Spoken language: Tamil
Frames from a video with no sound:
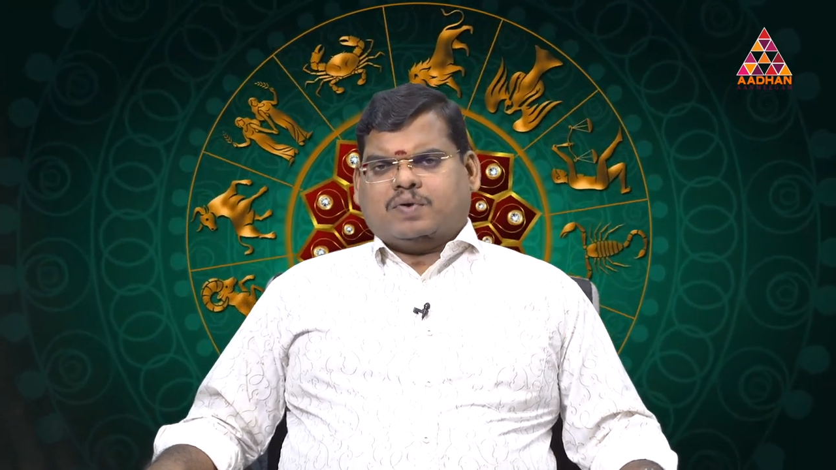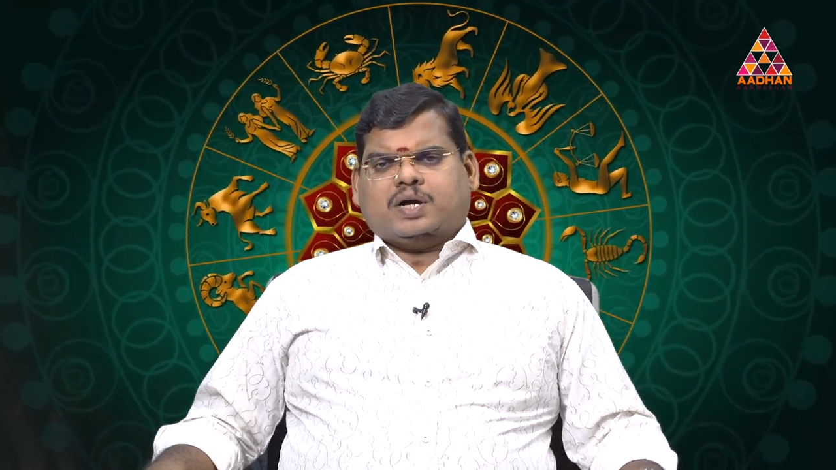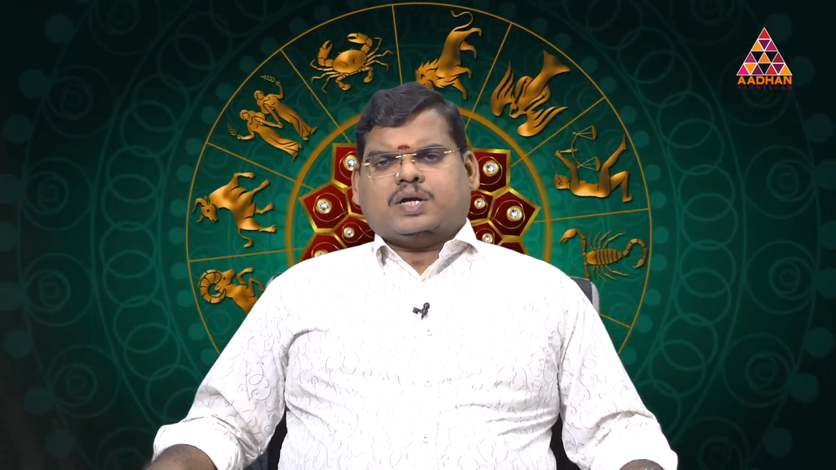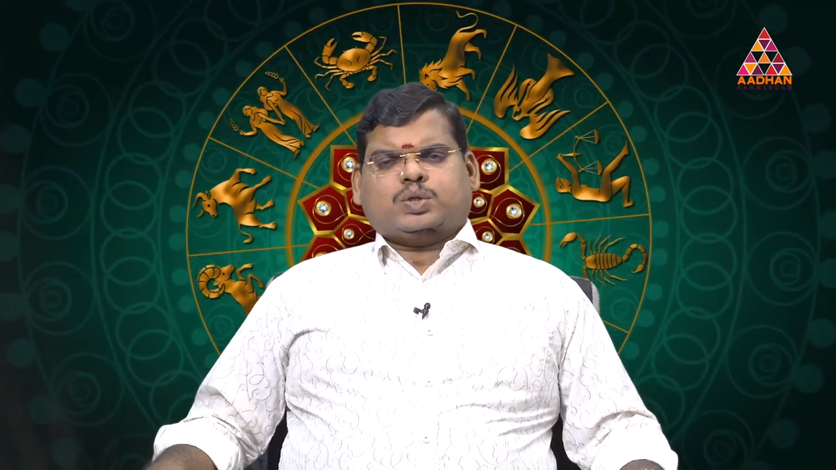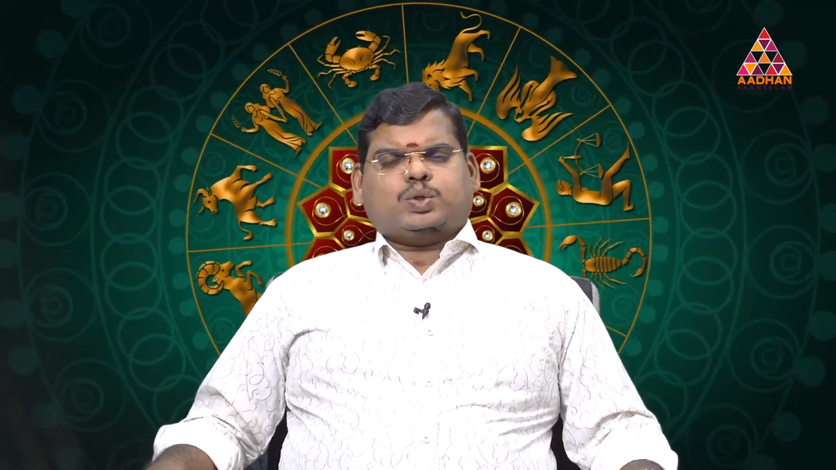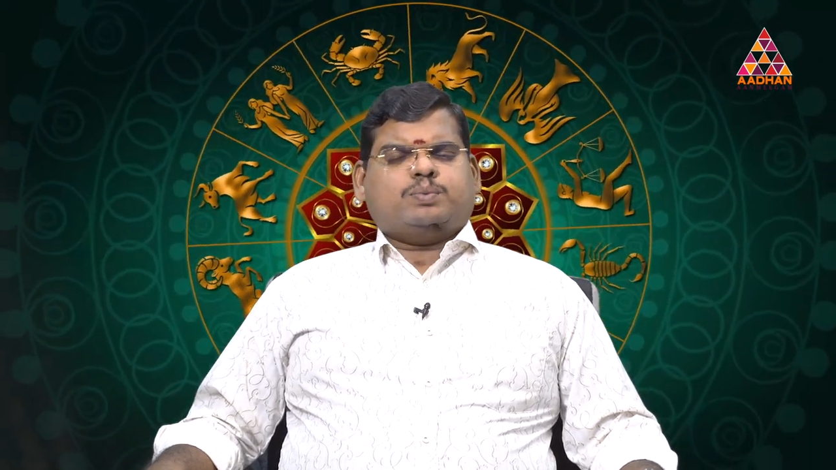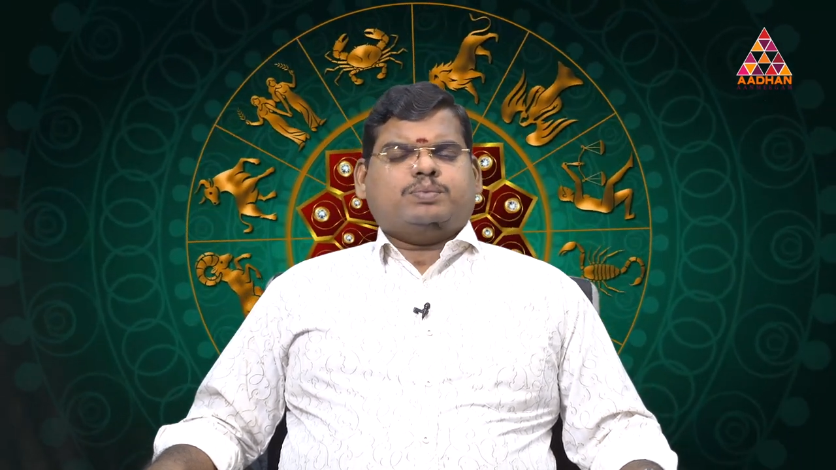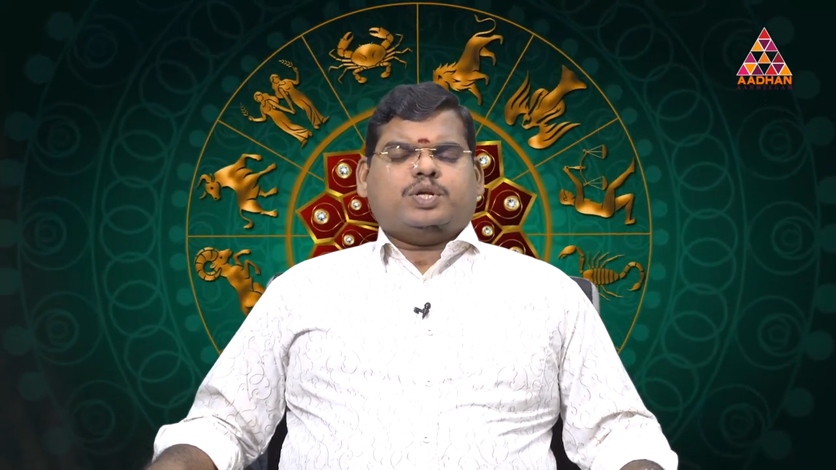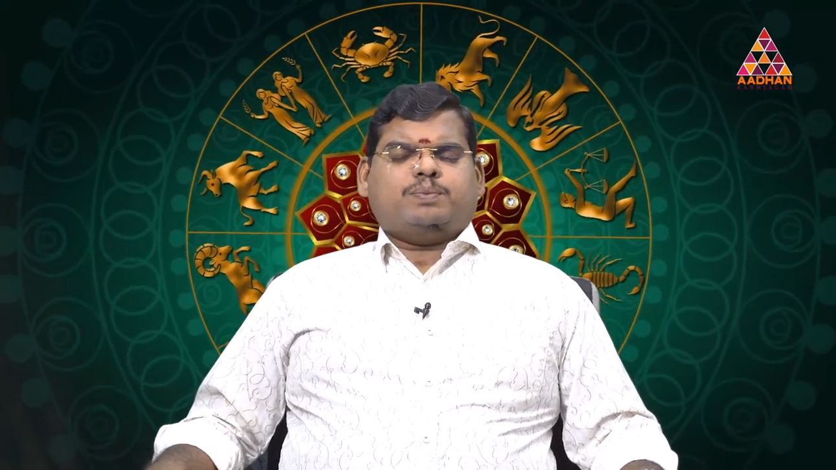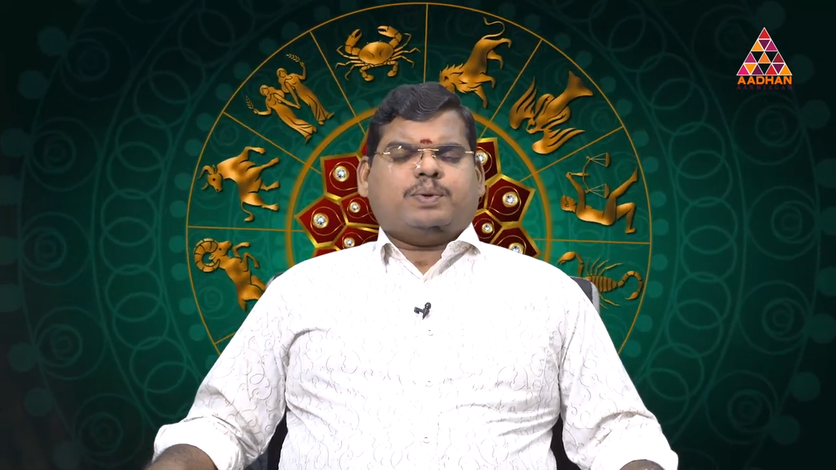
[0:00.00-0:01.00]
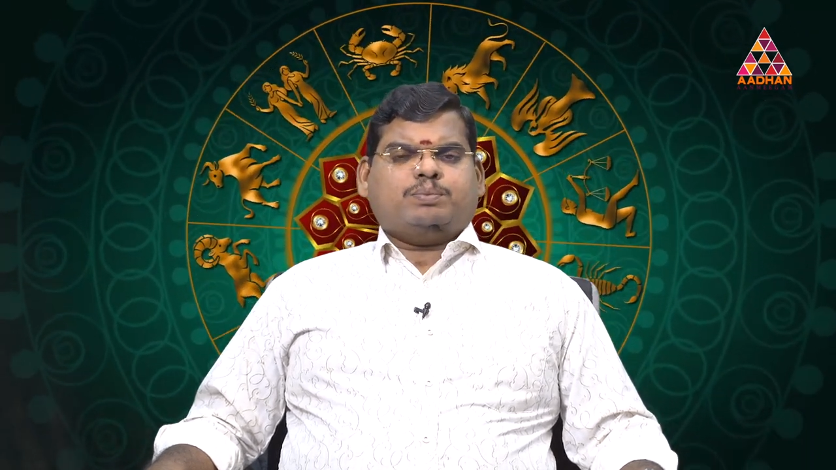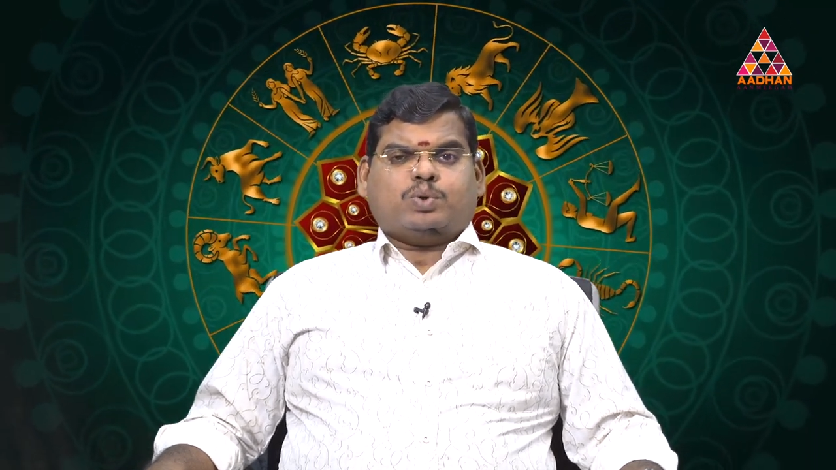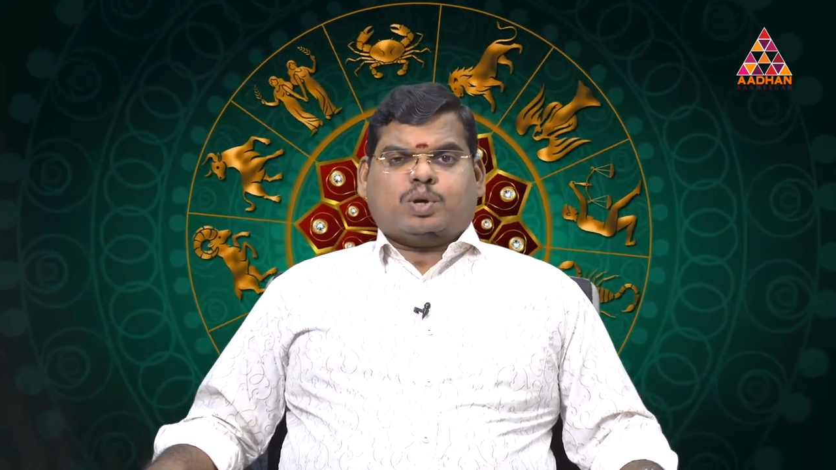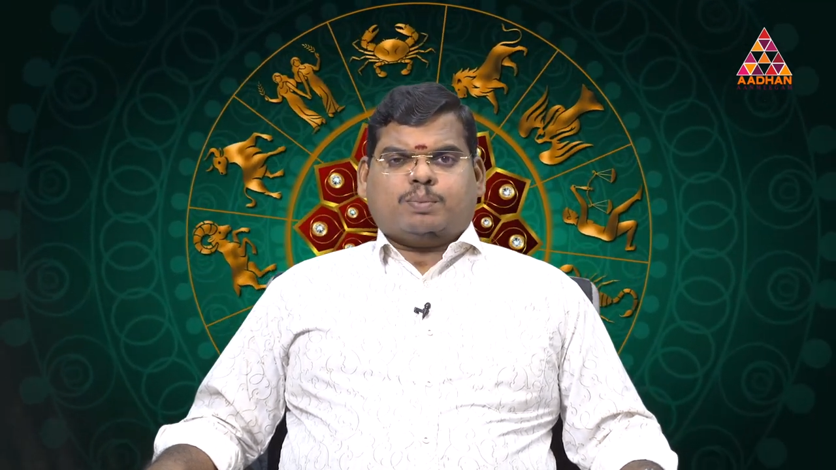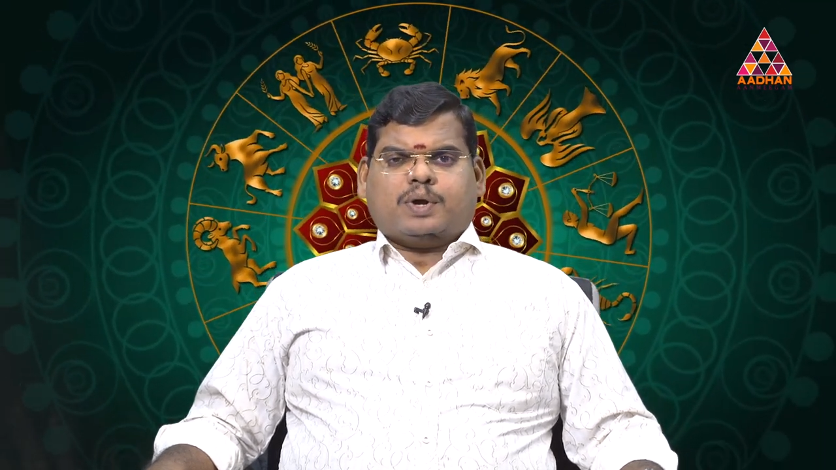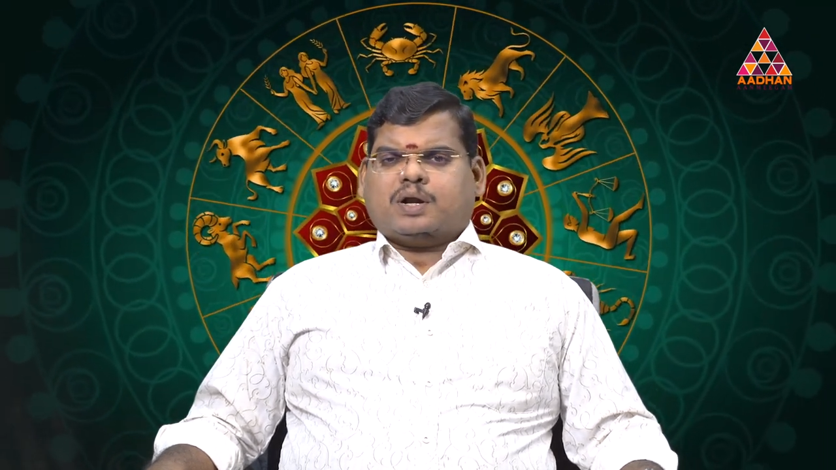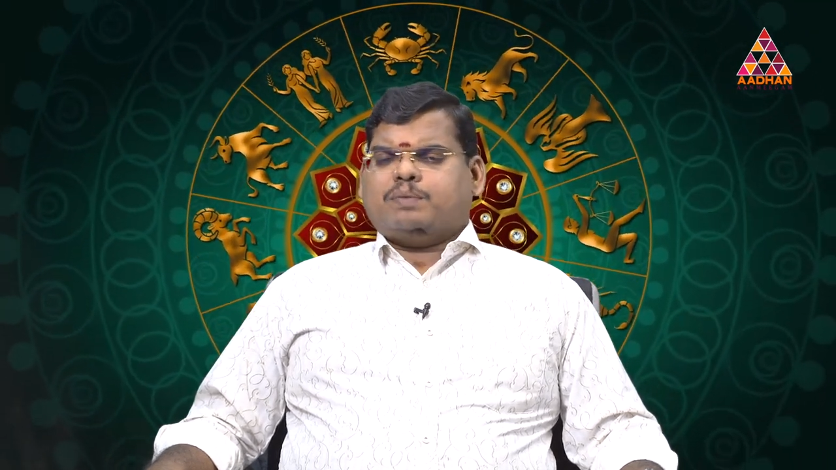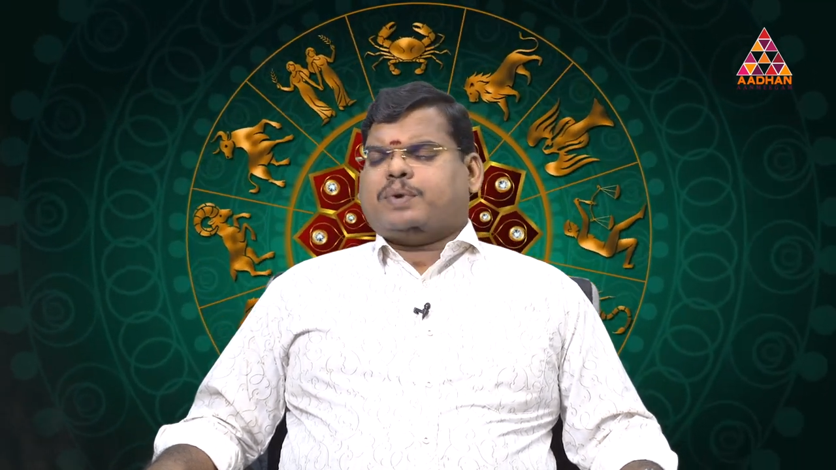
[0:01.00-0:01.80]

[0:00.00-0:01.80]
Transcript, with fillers: வாங்குறதுக்கும் திருமணம் தொடர்பான